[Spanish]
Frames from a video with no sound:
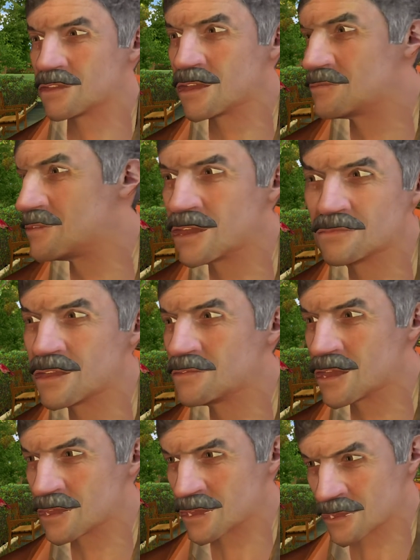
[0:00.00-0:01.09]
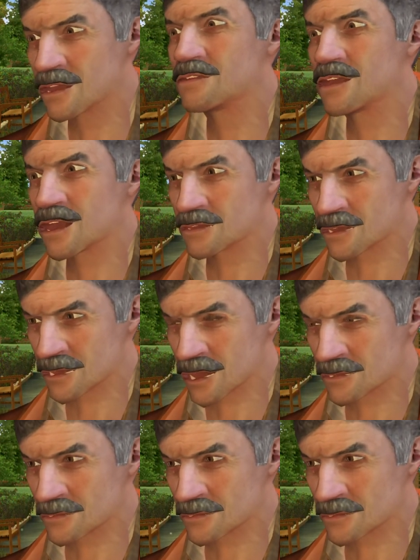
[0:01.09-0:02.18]
suficiente para pagar todas las
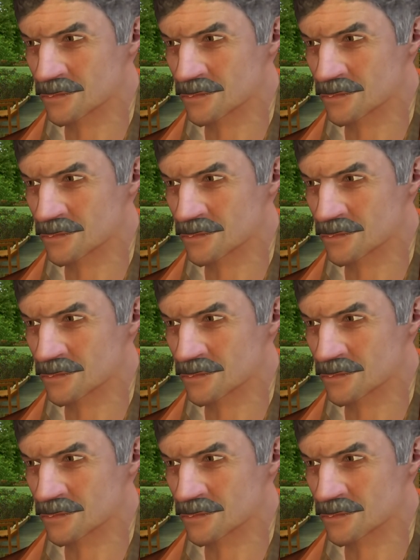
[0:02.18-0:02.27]
deudas.